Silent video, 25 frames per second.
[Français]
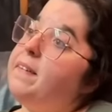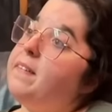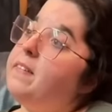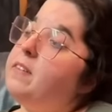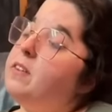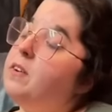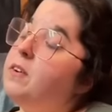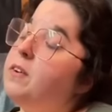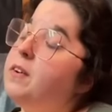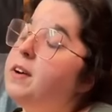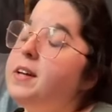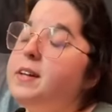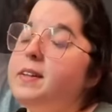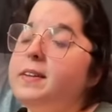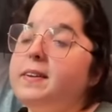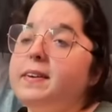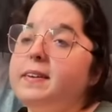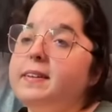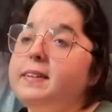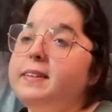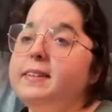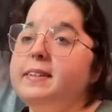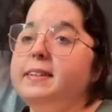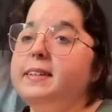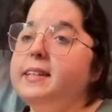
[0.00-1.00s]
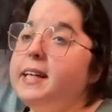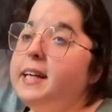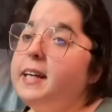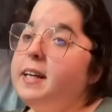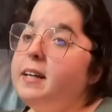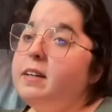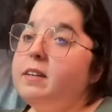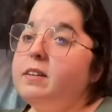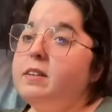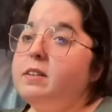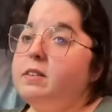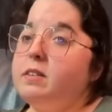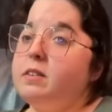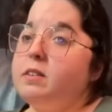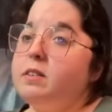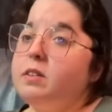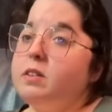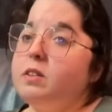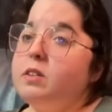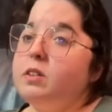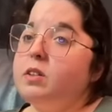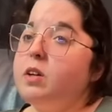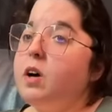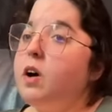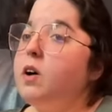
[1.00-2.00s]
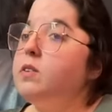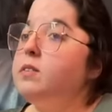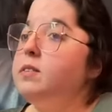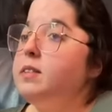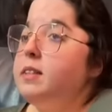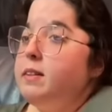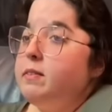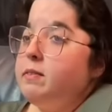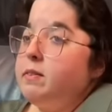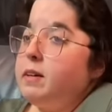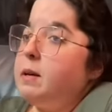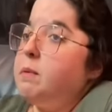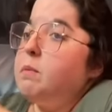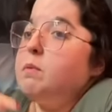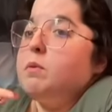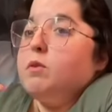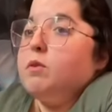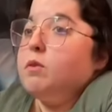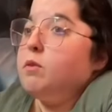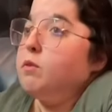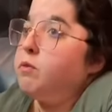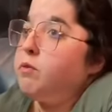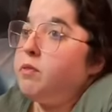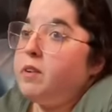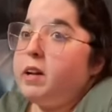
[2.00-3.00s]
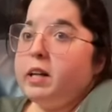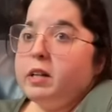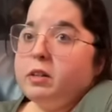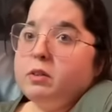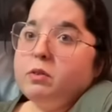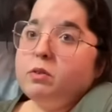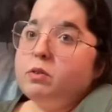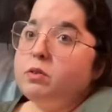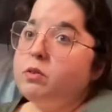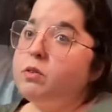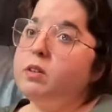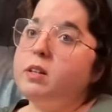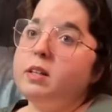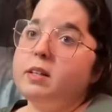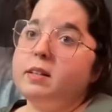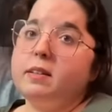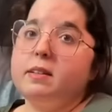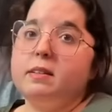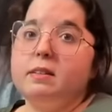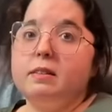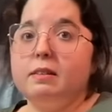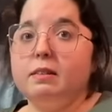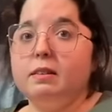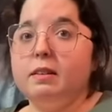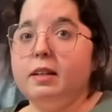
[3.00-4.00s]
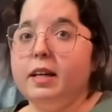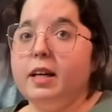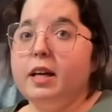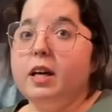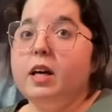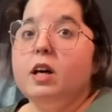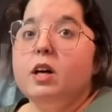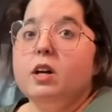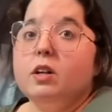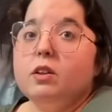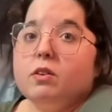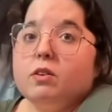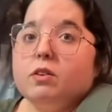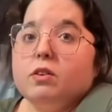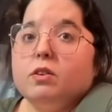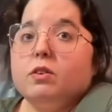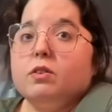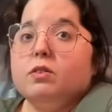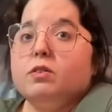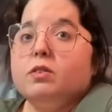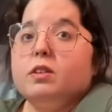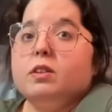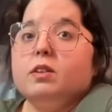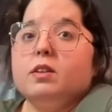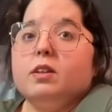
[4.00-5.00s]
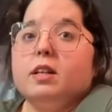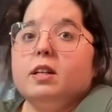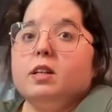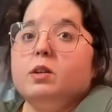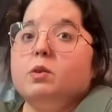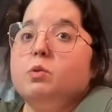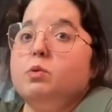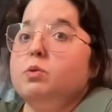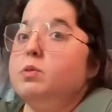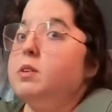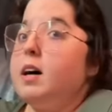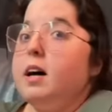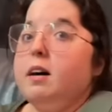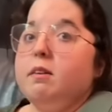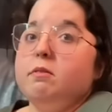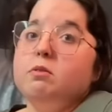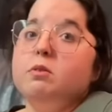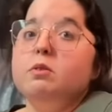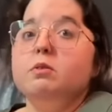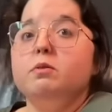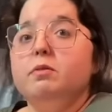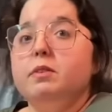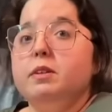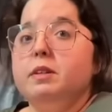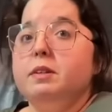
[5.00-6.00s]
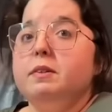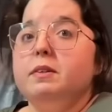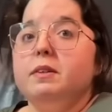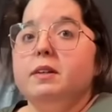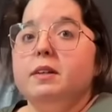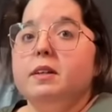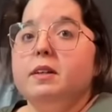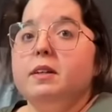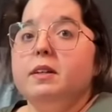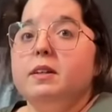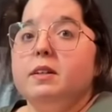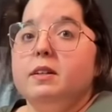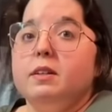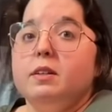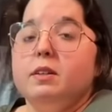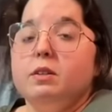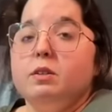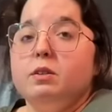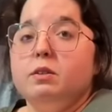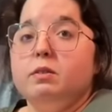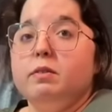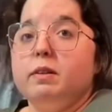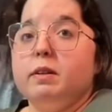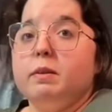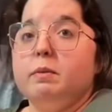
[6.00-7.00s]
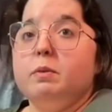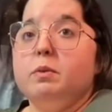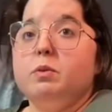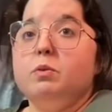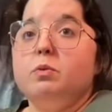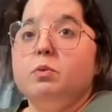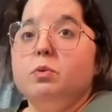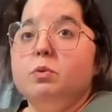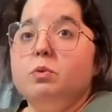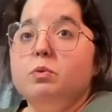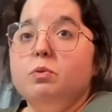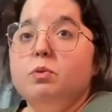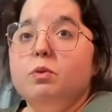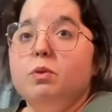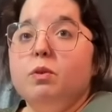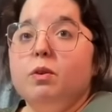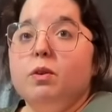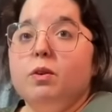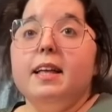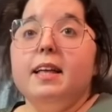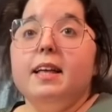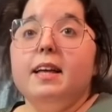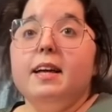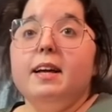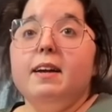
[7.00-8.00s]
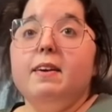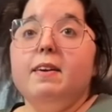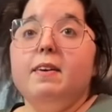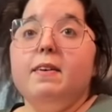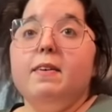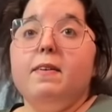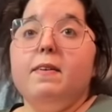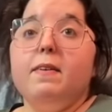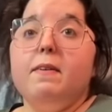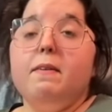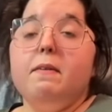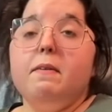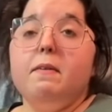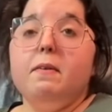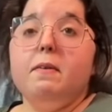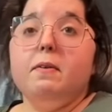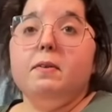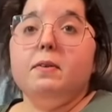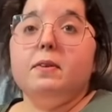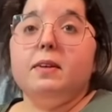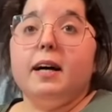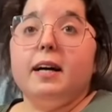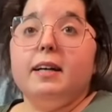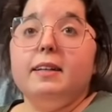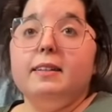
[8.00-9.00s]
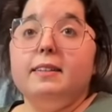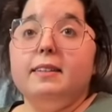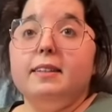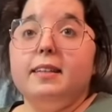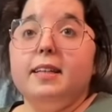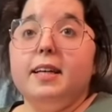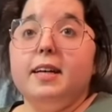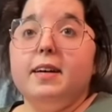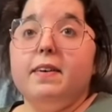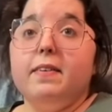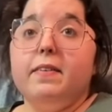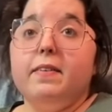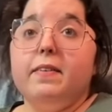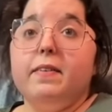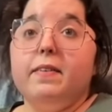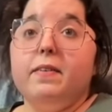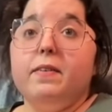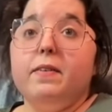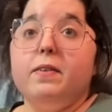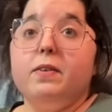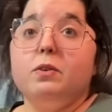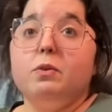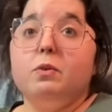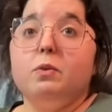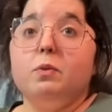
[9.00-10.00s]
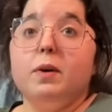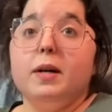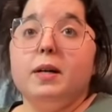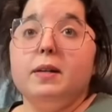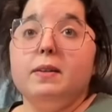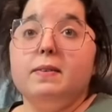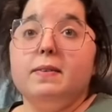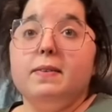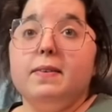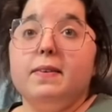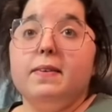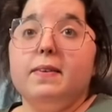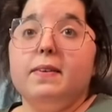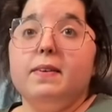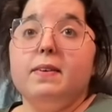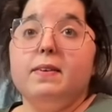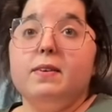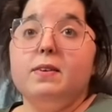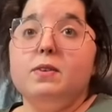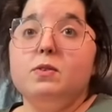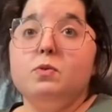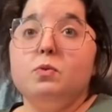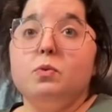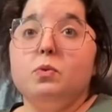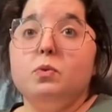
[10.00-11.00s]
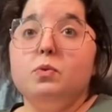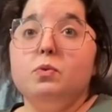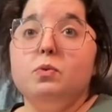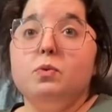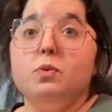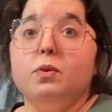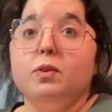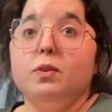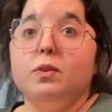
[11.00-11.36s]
Dans l'électricité. Quand c'est vraiment flagrant dans l'électricité, donc quand dans les gros travaux en fait. Je suis vraiment trop nul Et le, tracé droite, je suis trop nul